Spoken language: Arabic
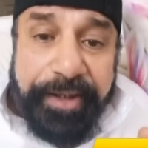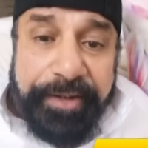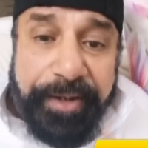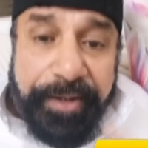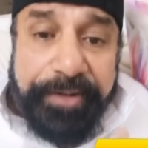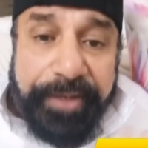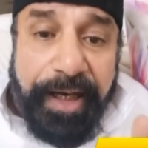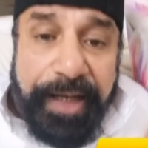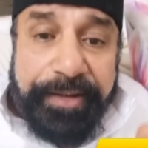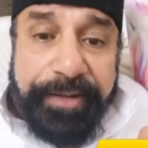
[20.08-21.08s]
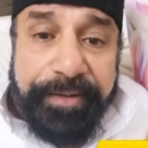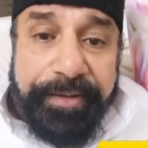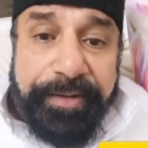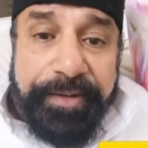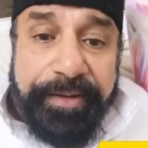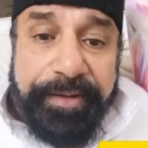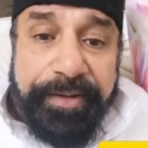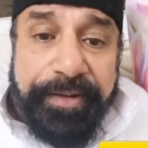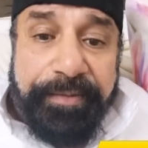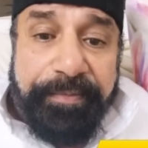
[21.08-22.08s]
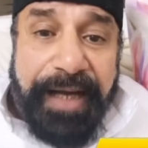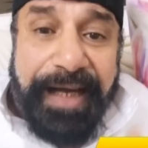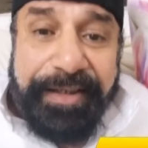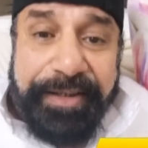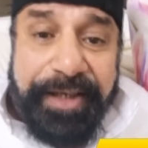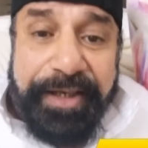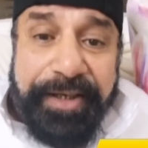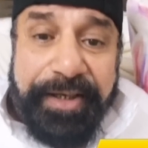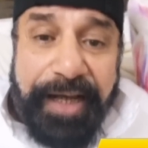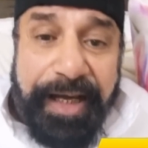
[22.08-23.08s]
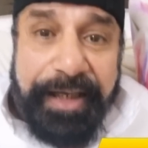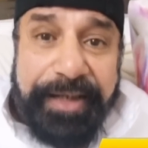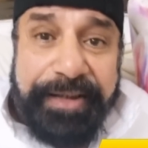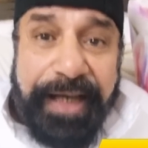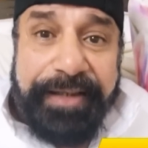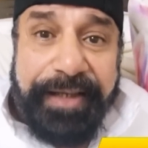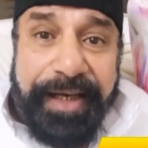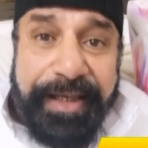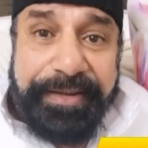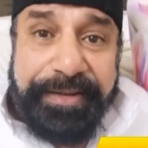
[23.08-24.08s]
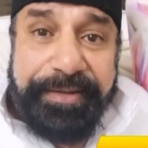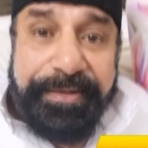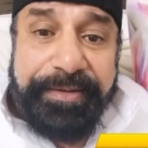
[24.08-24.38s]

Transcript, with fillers: الدوري الاتحادي ما حد يقدر يلحق الاتحاد خلاص